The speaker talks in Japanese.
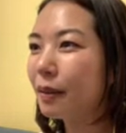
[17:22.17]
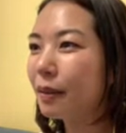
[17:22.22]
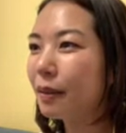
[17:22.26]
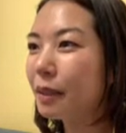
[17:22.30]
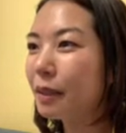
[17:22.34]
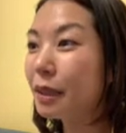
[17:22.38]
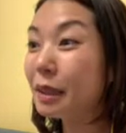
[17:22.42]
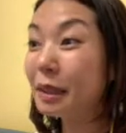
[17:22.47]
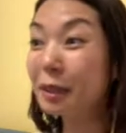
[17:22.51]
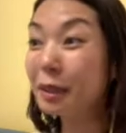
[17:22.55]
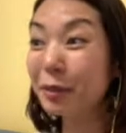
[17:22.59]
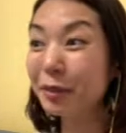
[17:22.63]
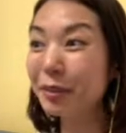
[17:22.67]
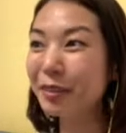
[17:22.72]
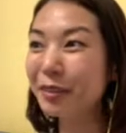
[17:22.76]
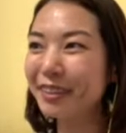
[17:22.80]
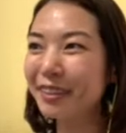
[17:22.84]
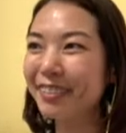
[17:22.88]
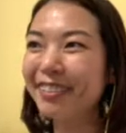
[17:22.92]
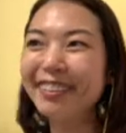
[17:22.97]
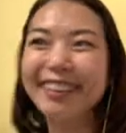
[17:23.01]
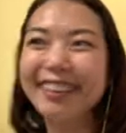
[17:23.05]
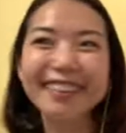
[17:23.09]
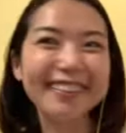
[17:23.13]
獅子落とし、
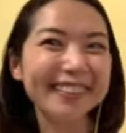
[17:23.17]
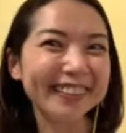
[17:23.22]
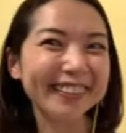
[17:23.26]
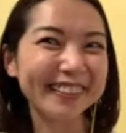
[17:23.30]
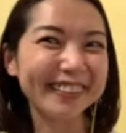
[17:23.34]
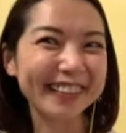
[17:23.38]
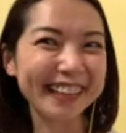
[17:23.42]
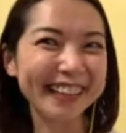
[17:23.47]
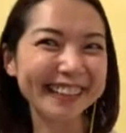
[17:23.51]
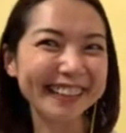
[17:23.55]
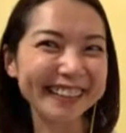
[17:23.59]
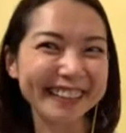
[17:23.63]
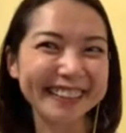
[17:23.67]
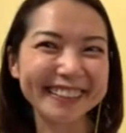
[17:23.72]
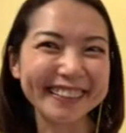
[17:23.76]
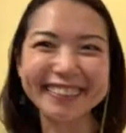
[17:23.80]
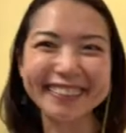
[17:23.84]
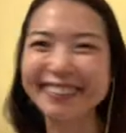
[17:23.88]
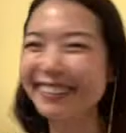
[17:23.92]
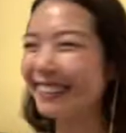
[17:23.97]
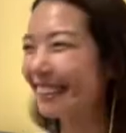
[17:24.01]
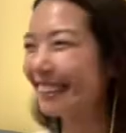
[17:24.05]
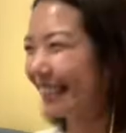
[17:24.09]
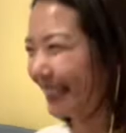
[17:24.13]
これこれこれ獅子落
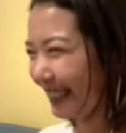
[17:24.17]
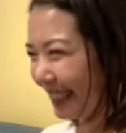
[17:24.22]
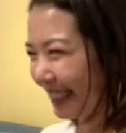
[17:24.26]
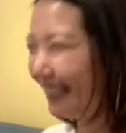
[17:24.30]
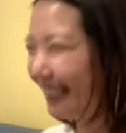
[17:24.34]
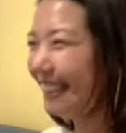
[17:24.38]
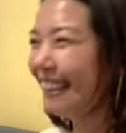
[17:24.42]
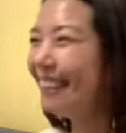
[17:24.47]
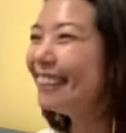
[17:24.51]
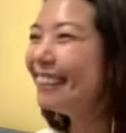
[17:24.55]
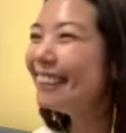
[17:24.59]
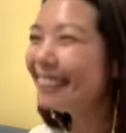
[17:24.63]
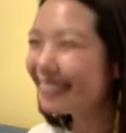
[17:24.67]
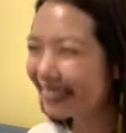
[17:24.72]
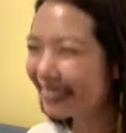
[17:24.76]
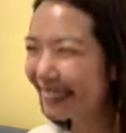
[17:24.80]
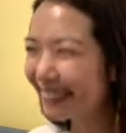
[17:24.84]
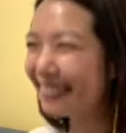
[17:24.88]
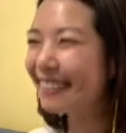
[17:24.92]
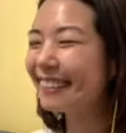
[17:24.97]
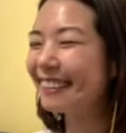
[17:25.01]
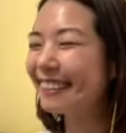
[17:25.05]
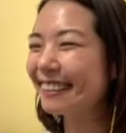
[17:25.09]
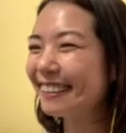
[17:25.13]
とし、うんそう
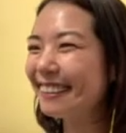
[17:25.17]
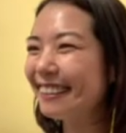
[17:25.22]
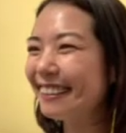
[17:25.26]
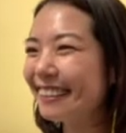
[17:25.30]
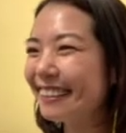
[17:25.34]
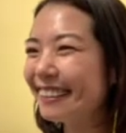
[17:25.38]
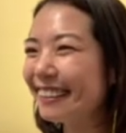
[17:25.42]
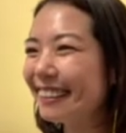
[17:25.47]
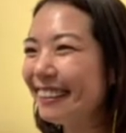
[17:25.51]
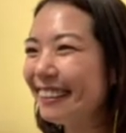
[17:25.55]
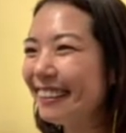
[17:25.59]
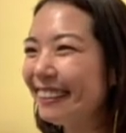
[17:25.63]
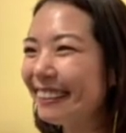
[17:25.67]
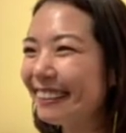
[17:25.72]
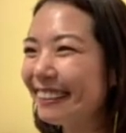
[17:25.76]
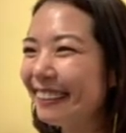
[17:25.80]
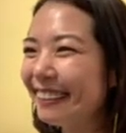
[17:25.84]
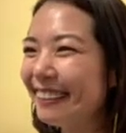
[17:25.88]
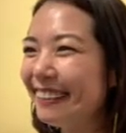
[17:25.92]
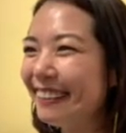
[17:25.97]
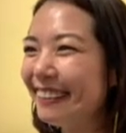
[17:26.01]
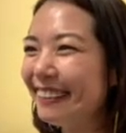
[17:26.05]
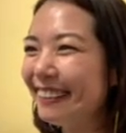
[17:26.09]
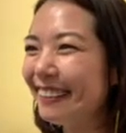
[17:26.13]
そう
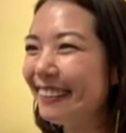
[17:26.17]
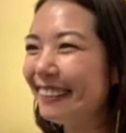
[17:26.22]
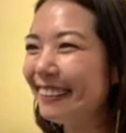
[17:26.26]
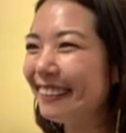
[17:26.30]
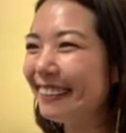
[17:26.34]
そ